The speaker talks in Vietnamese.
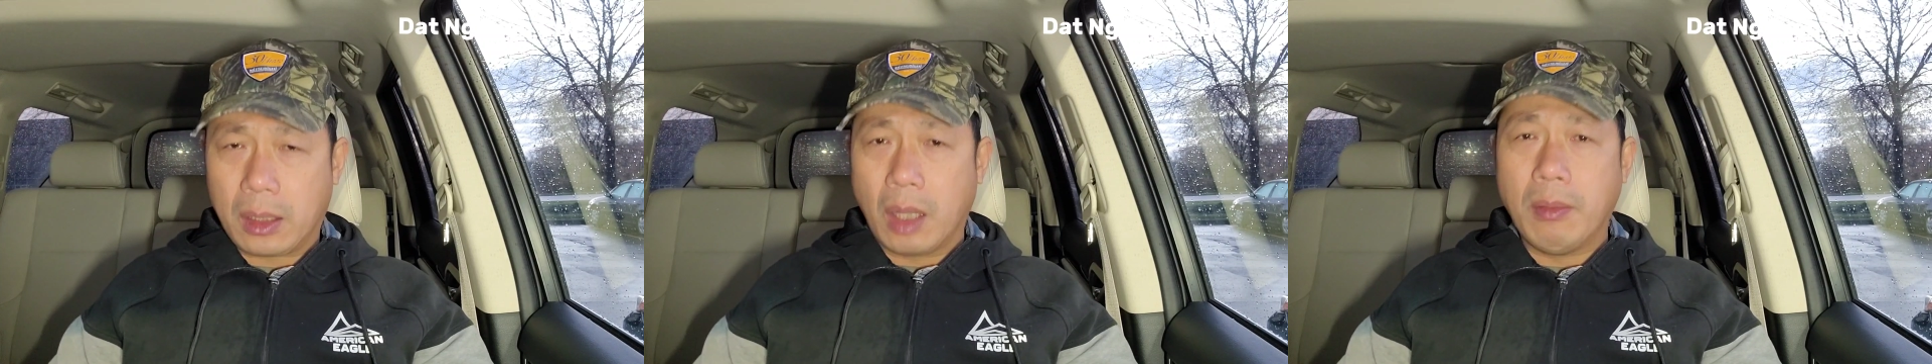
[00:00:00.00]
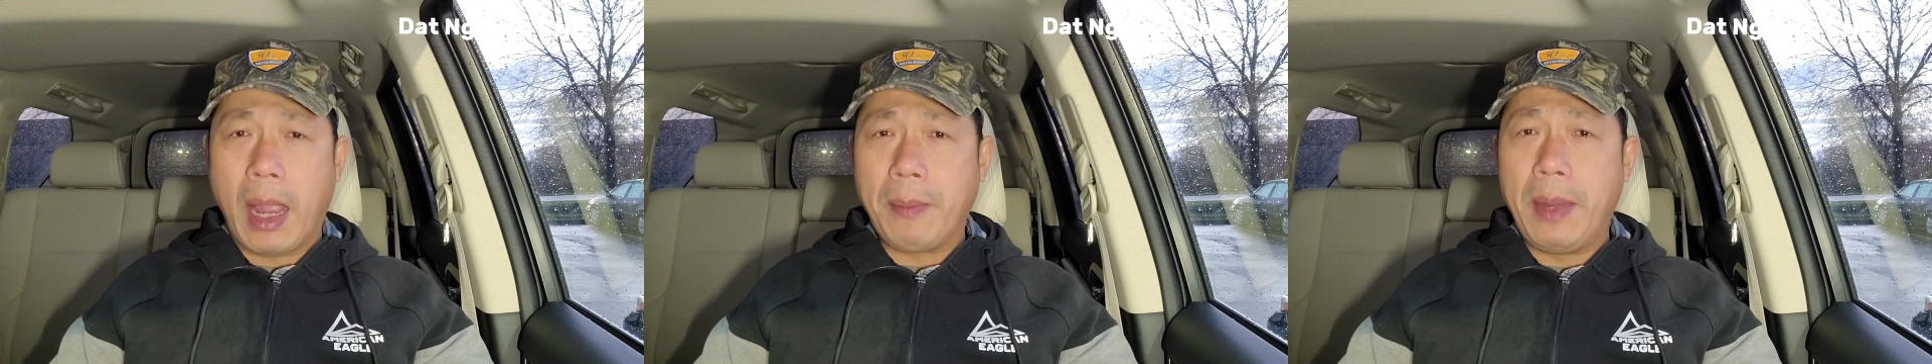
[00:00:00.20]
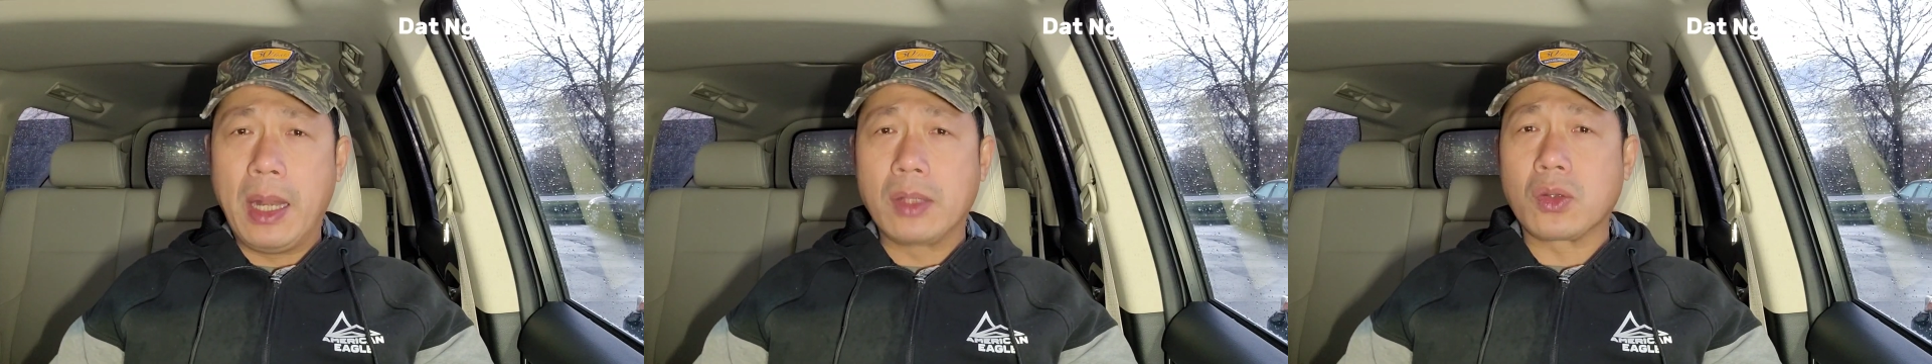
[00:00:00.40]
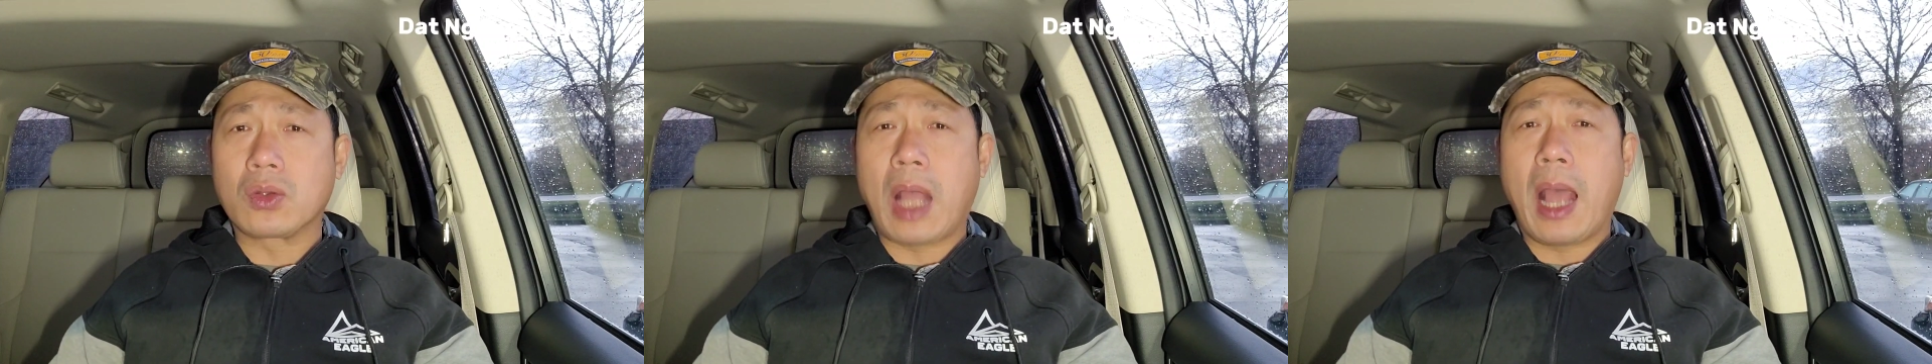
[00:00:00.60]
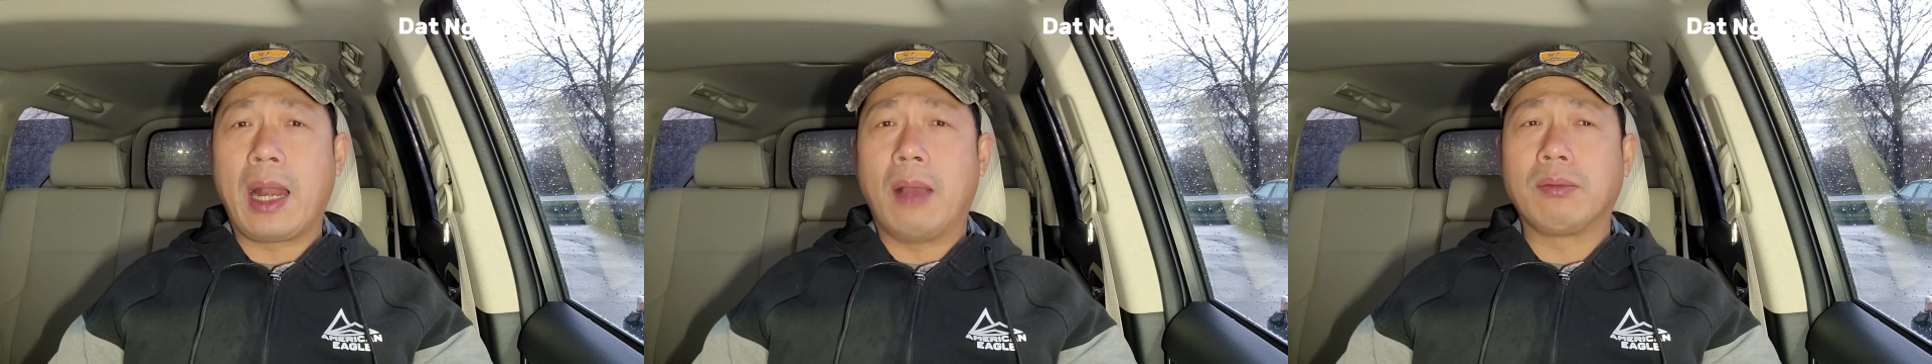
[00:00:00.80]
tiểu bang
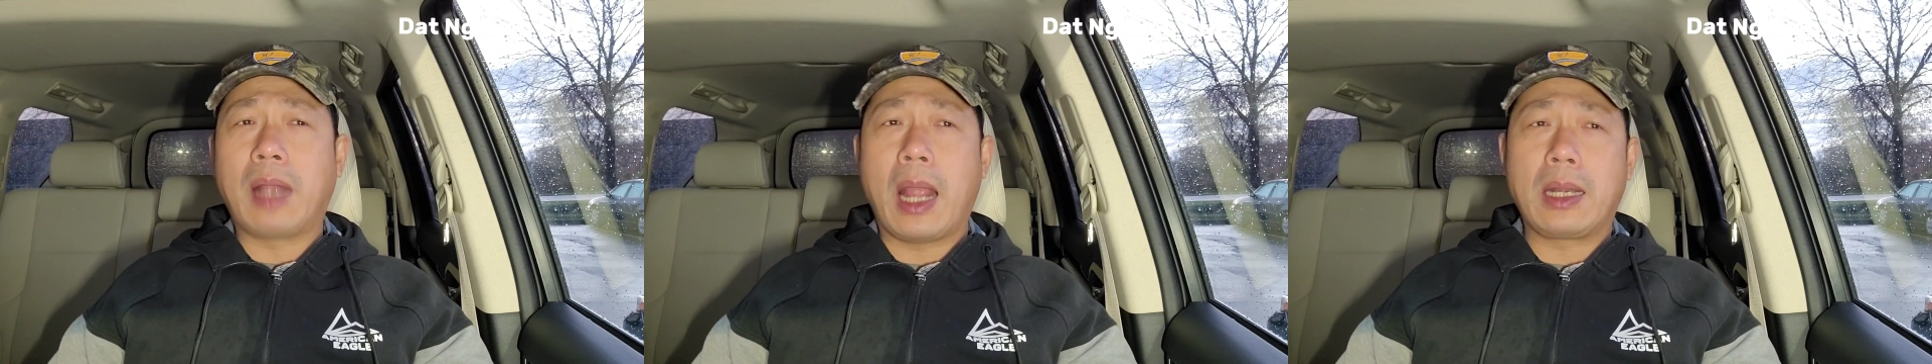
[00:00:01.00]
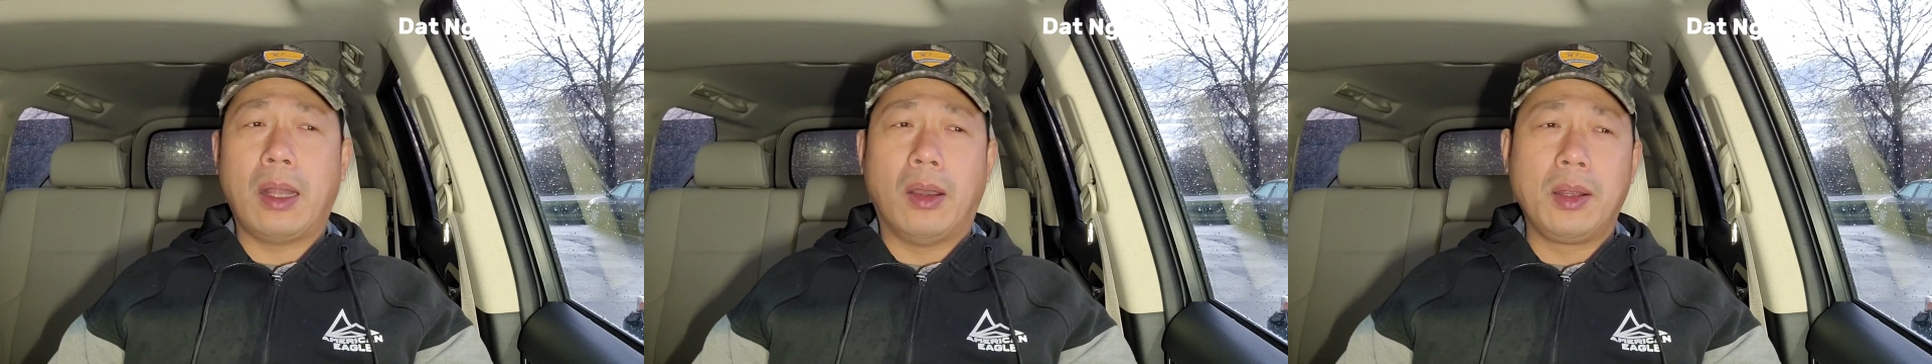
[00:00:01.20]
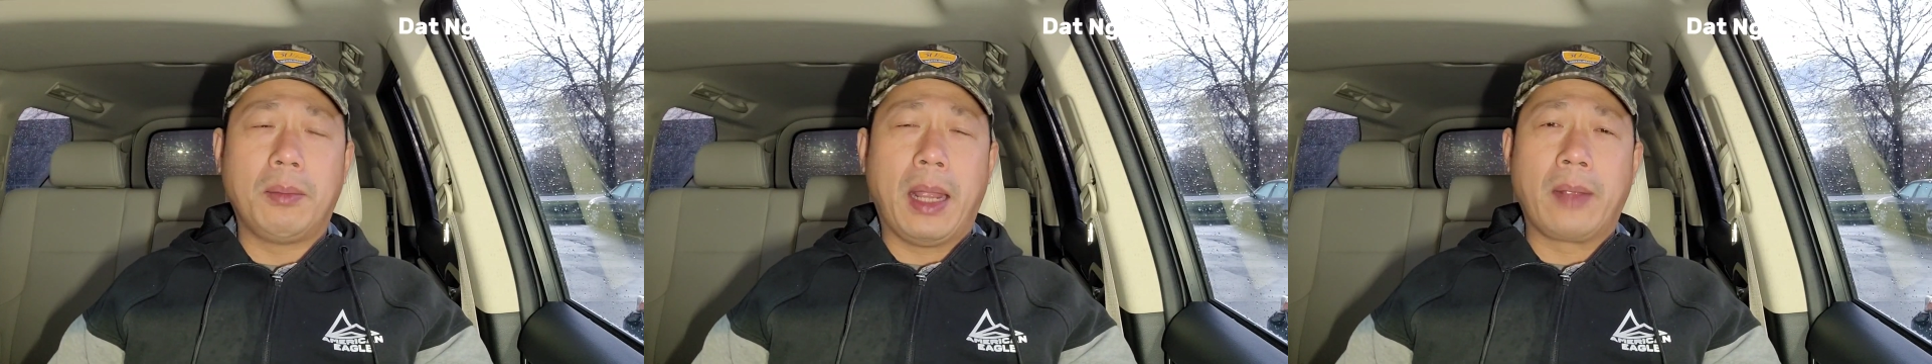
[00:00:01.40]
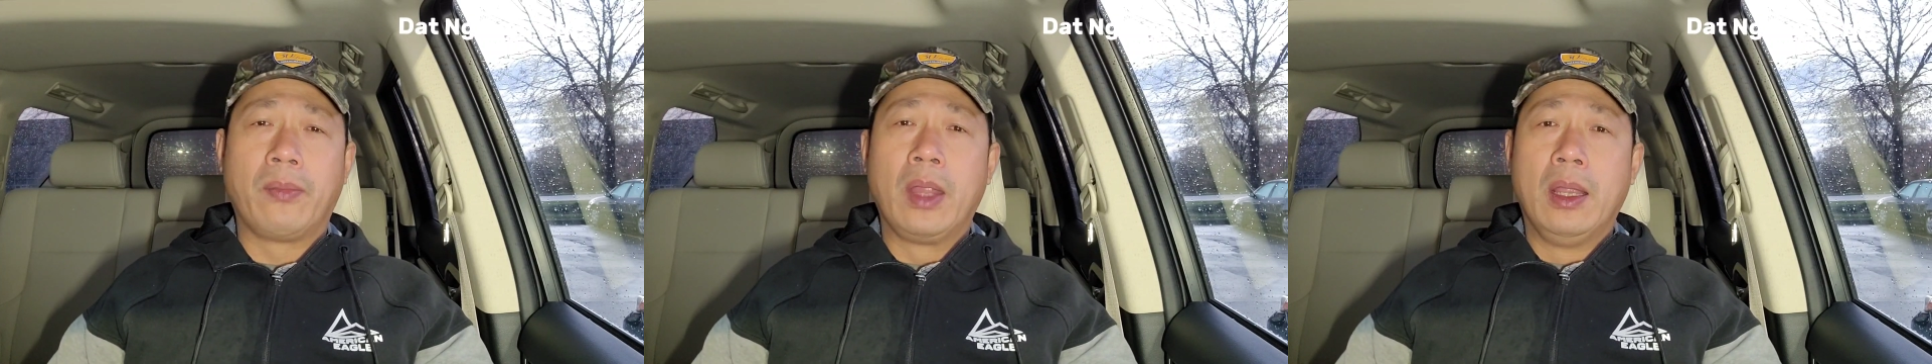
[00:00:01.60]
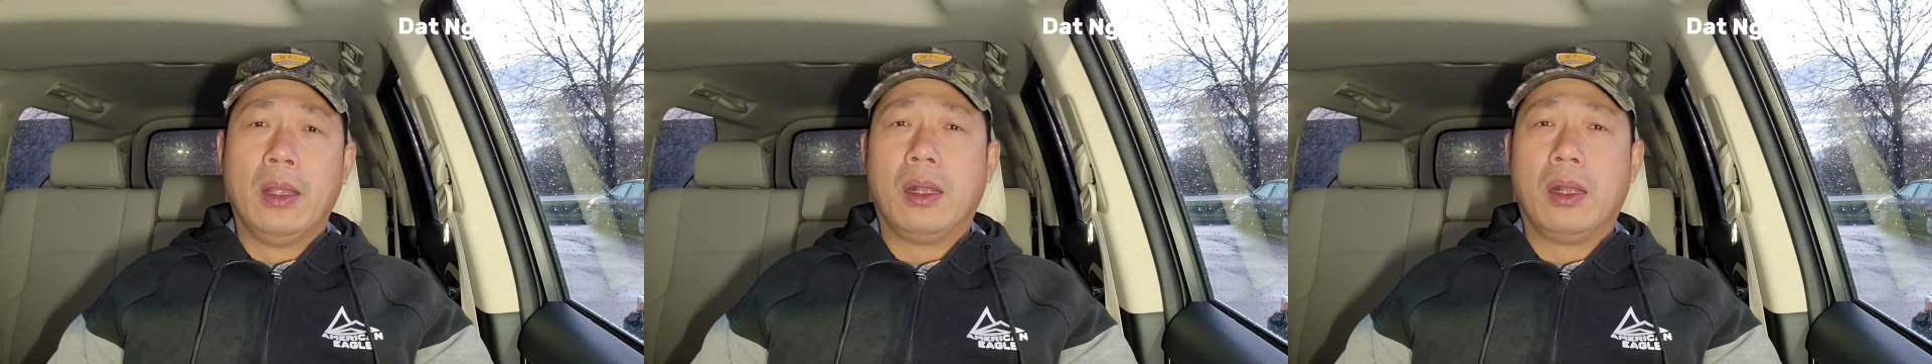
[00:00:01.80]
minnesota không thắng nổi các bạn